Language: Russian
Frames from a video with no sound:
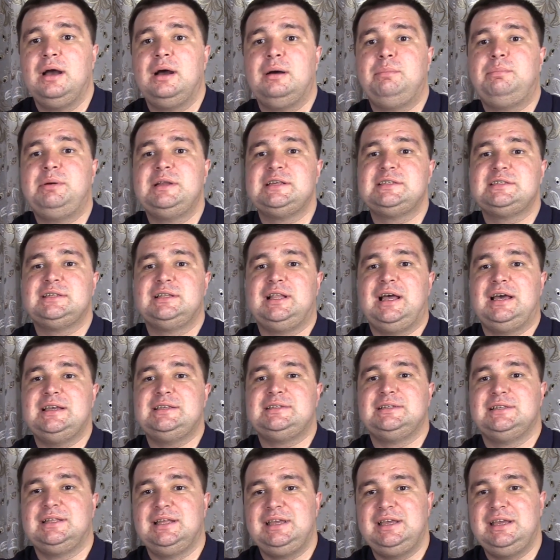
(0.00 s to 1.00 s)
э,
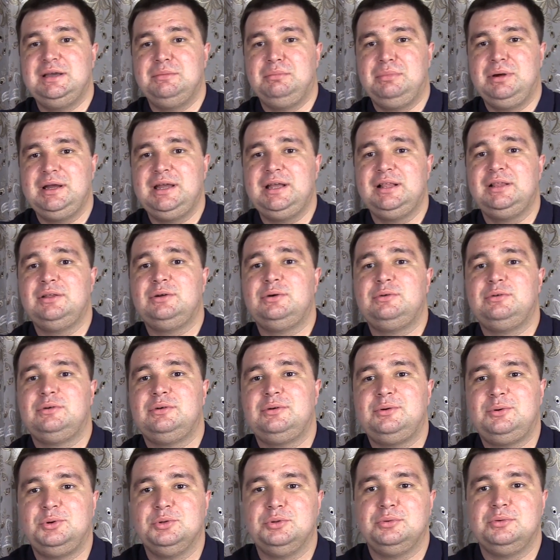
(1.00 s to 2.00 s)
присылайте на e-mail,
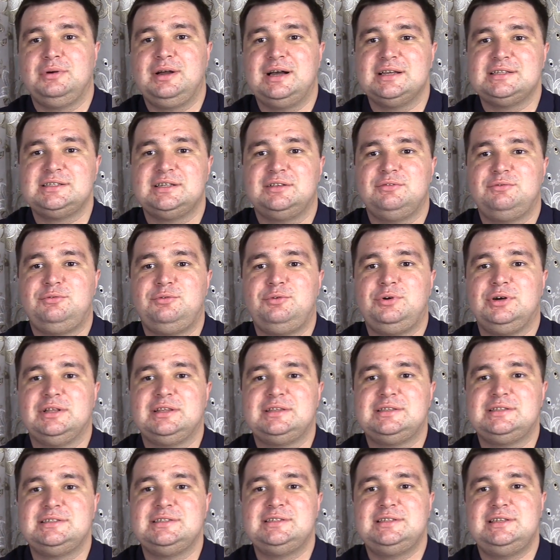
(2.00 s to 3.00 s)
он указан
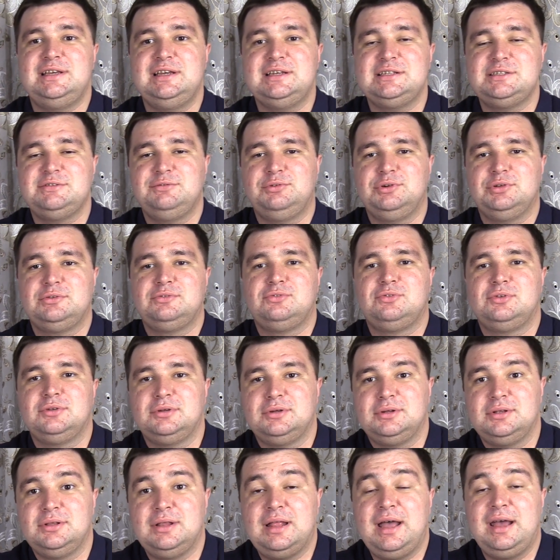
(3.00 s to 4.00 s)
вот здесь вот,
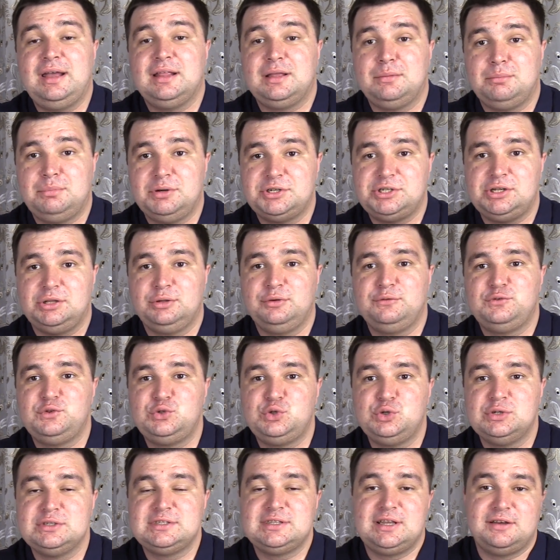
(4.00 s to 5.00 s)
э, на этом, пожалуй,
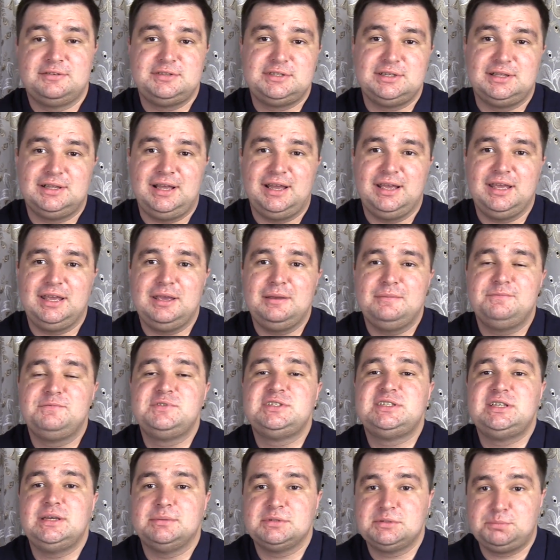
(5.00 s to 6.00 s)
все, ставьте лайки,
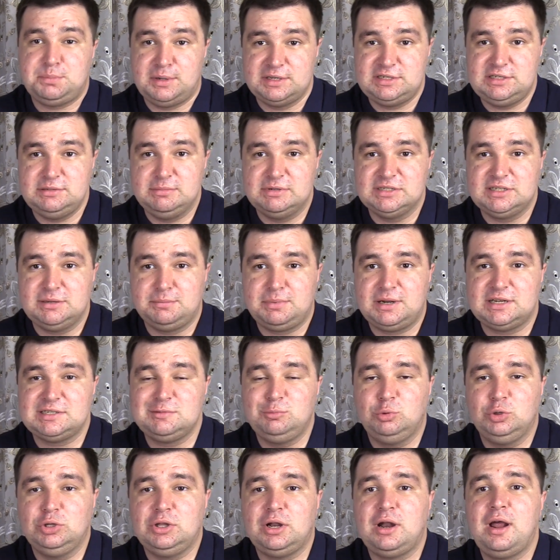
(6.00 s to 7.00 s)
всем спасибо за
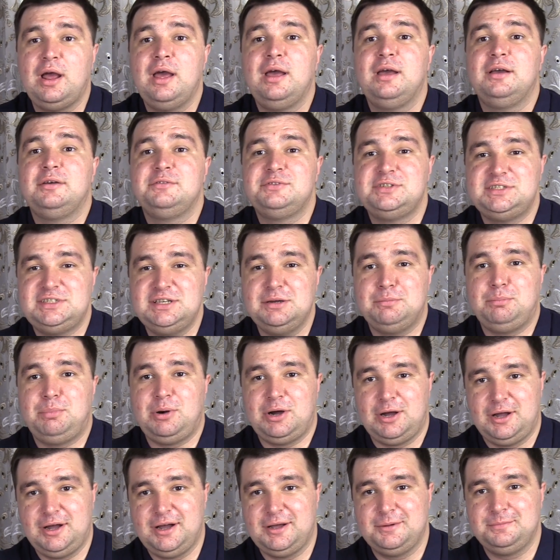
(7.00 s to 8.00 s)
просмотр, всем
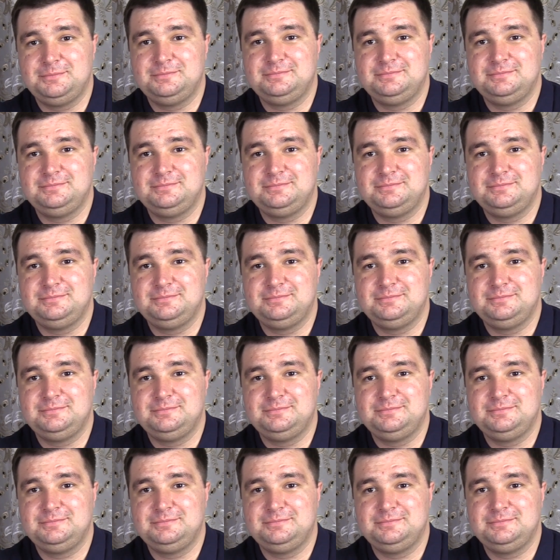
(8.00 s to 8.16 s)
пока!